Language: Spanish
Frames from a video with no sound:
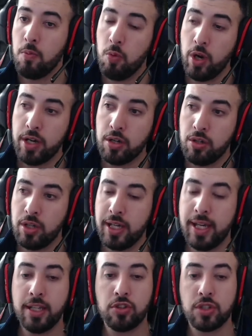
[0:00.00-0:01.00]
Bueno,
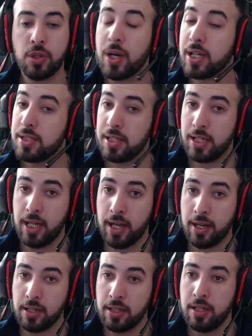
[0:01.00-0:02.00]
esto se va a
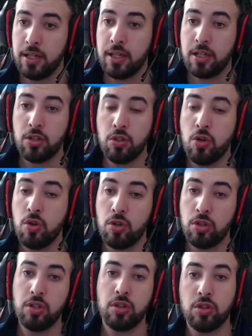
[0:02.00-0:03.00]
reciclar
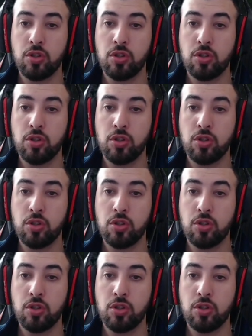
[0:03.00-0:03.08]
Google,